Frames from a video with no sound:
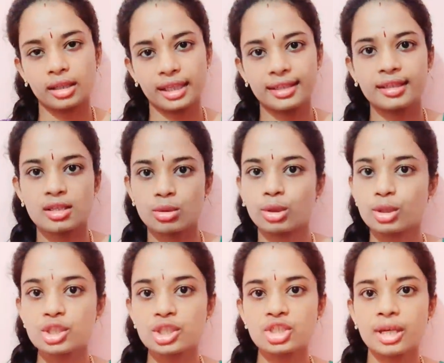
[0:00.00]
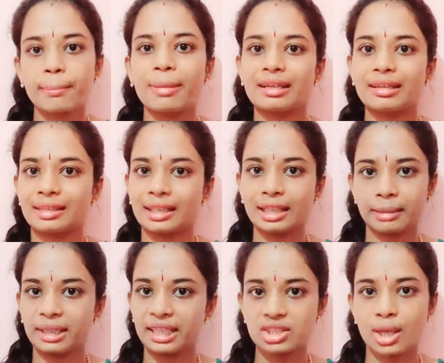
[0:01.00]
ఏదన్నా సొల్యూషన్ చెప్పండి ఏదన్నా
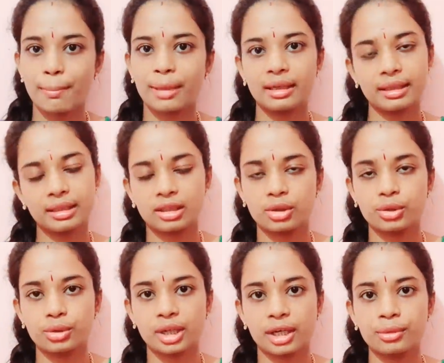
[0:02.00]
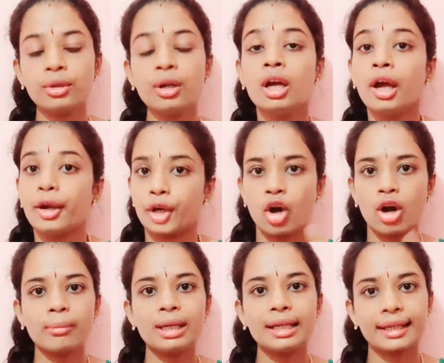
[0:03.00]
రెమెడీ చెప్పండి అని అంటున్నారు
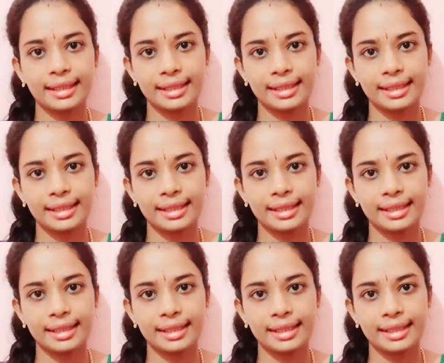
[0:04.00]
నార్మల్